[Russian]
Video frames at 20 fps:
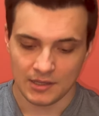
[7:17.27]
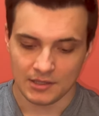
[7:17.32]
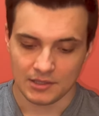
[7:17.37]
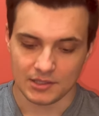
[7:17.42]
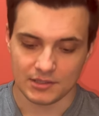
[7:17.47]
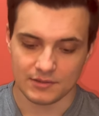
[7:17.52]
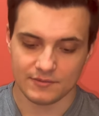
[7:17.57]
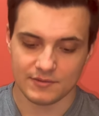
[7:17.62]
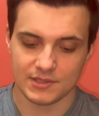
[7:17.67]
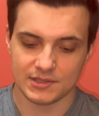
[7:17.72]

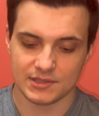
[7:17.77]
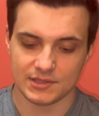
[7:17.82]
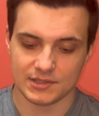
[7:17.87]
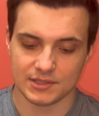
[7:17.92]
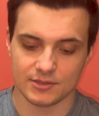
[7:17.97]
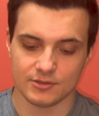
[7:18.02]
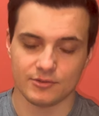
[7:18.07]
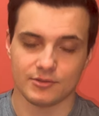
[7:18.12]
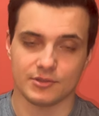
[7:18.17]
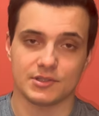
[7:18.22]

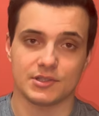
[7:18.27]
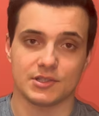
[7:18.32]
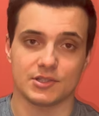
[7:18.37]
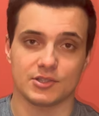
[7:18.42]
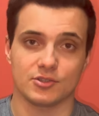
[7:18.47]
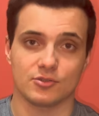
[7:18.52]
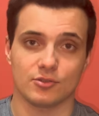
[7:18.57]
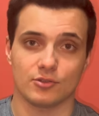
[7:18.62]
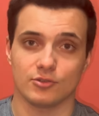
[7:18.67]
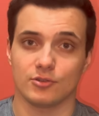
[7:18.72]
инвестируете
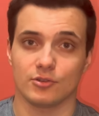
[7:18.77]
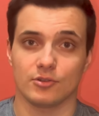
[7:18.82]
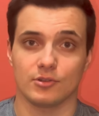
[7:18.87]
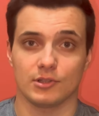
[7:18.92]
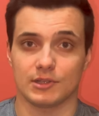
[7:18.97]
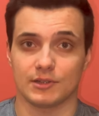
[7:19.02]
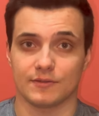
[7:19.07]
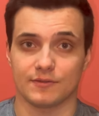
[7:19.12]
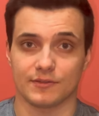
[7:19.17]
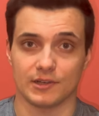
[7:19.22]
100
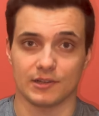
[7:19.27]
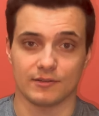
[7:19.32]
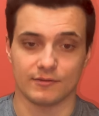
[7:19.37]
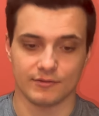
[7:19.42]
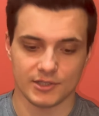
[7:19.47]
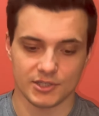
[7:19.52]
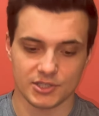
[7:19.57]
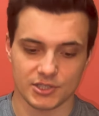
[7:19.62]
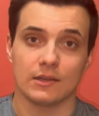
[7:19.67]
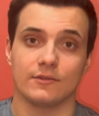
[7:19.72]
долларов или
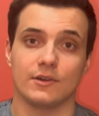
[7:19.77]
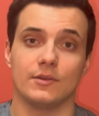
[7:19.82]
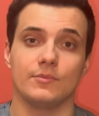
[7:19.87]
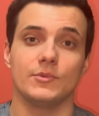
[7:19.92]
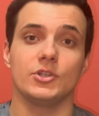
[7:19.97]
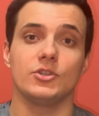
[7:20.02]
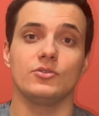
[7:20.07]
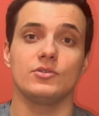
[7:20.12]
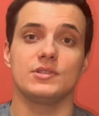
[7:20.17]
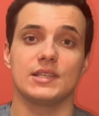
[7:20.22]
выше, вам
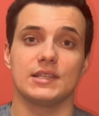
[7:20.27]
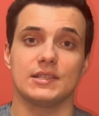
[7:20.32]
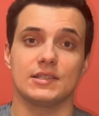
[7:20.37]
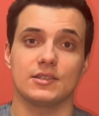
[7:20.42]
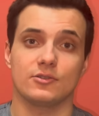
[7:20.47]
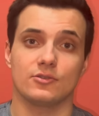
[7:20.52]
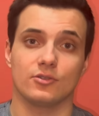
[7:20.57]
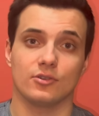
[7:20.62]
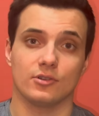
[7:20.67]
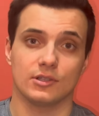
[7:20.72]
дают
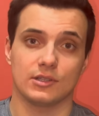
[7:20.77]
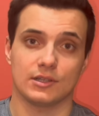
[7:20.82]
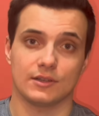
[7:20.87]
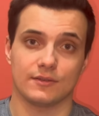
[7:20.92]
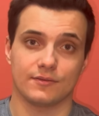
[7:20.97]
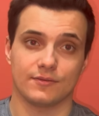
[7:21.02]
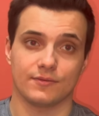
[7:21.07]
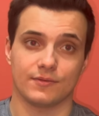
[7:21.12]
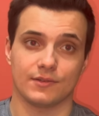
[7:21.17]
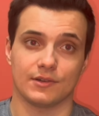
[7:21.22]
10 долларов
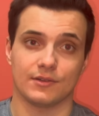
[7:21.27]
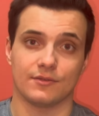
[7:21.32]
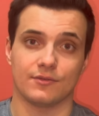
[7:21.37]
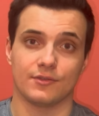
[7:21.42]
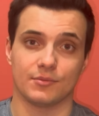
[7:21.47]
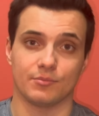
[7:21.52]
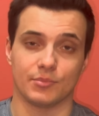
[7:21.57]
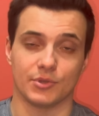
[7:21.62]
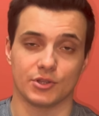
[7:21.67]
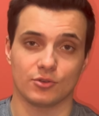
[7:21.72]
э, в
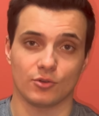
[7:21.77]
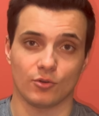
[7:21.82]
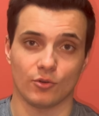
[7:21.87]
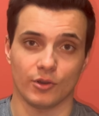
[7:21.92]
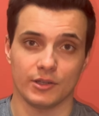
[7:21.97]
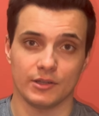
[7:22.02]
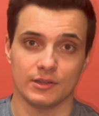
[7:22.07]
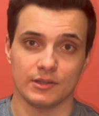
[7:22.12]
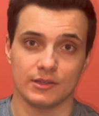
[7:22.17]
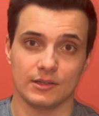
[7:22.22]

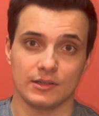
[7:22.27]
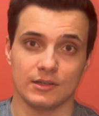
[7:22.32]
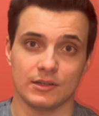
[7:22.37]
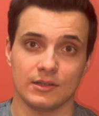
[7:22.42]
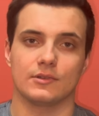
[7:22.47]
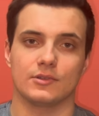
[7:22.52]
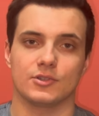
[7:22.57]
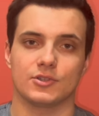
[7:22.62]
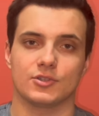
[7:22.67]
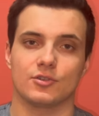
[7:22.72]
биткоинах,
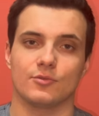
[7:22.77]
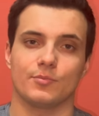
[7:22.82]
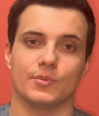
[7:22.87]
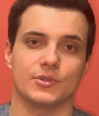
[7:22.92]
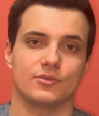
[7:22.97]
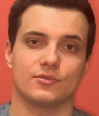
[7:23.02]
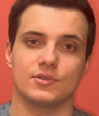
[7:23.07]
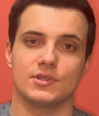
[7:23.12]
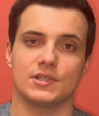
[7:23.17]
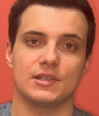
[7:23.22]
что по
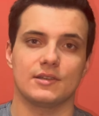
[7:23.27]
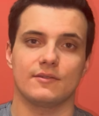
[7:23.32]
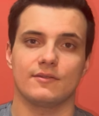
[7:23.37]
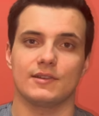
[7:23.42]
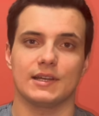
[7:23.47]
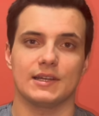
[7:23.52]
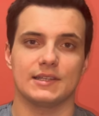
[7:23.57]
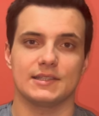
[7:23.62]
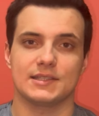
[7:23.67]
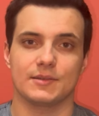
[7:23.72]
сути
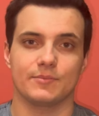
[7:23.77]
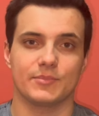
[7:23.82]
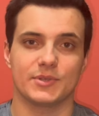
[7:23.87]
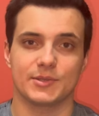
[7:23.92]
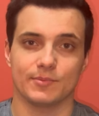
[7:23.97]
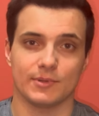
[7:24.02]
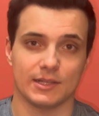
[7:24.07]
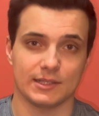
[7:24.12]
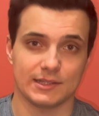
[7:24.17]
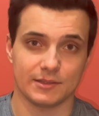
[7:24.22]
является
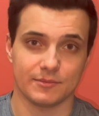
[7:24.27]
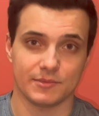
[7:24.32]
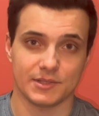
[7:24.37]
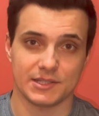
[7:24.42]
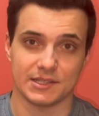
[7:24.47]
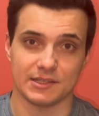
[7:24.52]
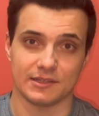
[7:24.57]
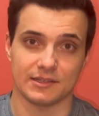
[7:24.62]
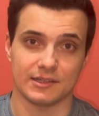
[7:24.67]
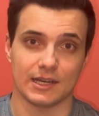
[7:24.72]
бесплатными
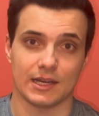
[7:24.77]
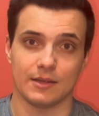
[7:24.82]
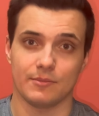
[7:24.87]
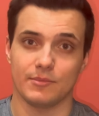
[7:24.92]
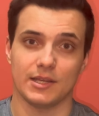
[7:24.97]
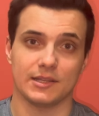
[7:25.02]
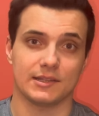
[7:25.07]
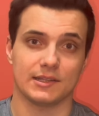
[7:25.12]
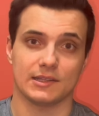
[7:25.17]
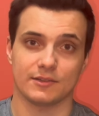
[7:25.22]
деньгами
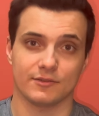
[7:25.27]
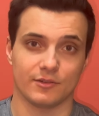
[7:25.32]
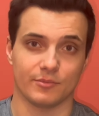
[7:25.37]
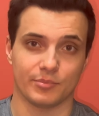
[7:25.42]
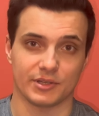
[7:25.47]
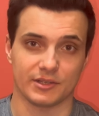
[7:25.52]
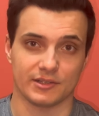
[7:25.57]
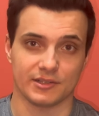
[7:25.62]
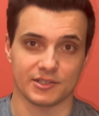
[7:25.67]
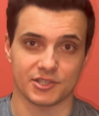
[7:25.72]
от этого
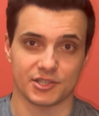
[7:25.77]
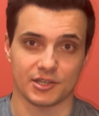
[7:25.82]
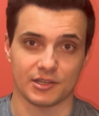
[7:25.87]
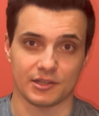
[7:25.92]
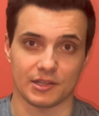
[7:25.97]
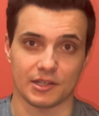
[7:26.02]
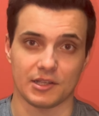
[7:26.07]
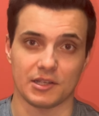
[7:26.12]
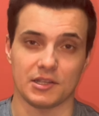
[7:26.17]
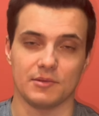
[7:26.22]

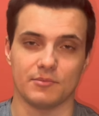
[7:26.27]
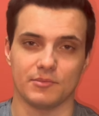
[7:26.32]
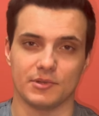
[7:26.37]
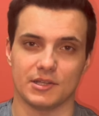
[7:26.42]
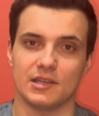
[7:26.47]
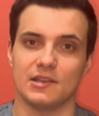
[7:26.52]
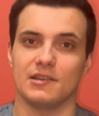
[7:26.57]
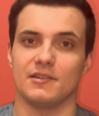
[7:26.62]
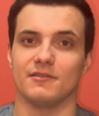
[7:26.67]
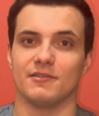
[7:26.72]
приложения, и
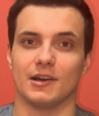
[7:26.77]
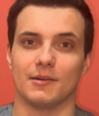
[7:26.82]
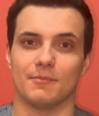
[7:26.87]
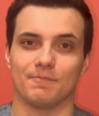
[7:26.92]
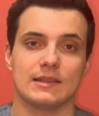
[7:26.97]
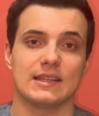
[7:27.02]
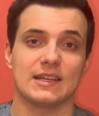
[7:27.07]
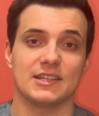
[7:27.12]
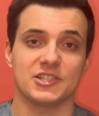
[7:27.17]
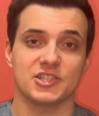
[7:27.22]
мне, и вам.
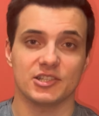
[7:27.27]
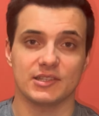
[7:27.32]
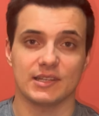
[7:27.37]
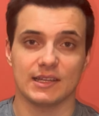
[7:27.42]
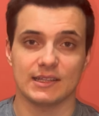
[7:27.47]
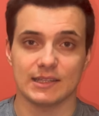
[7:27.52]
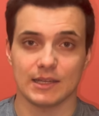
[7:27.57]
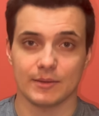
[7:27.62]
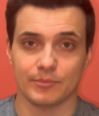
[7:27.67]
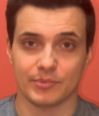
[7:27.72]
Также
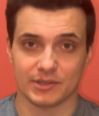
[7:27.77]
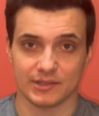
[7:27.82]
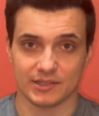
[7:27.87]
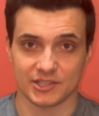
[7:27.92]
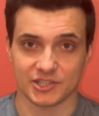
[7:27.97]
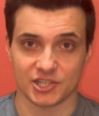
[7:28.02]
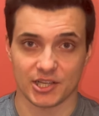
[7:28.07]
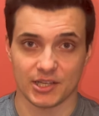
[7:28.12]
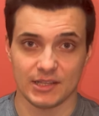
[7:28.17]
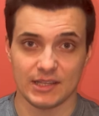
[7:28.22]
данное
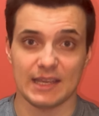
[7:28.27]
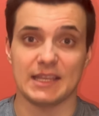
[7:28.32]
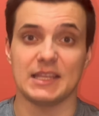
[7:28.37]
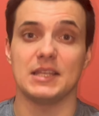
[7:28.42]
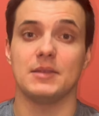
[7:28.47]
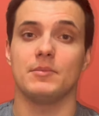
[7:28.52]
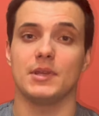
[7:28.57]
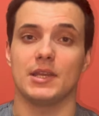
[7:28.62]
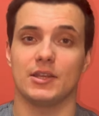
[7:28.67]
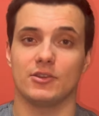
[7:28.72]
приложение
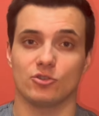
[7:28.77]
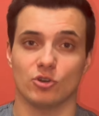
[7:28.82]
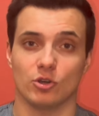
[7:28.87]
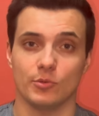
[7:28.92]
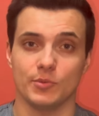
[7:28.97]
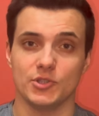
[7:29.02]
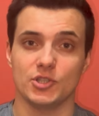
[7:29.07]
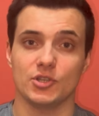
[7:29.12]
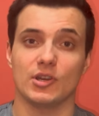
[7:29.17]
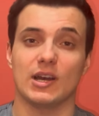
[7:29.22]
имеет
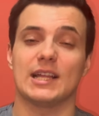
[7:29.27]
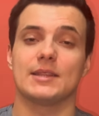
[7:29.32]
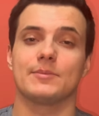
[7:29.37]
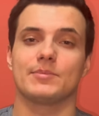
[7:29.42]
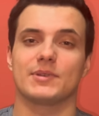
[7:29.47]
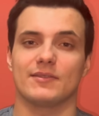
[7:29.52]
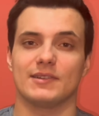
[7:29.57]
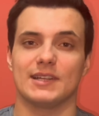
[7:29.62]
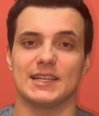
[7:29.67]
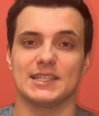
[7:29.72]
опцию
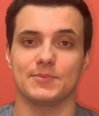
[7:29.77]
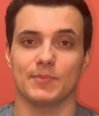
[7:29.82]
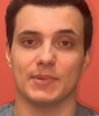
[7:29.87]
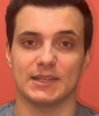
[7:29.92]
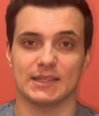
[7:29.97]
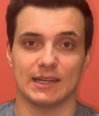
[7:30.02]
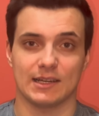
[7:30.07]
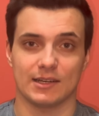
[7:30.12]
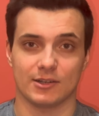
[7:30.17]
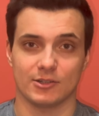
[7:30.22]
отправлять
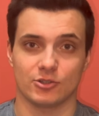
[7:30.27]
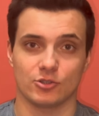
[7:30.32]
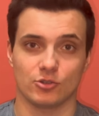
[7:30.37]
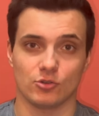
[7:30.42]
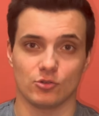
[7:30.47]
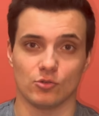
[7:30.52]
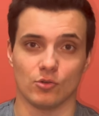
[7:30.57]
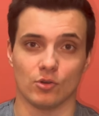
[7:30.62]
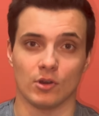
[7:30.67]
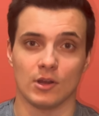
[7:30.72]
подарок
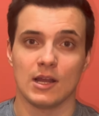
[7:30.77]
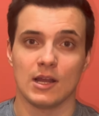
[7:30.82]
другу.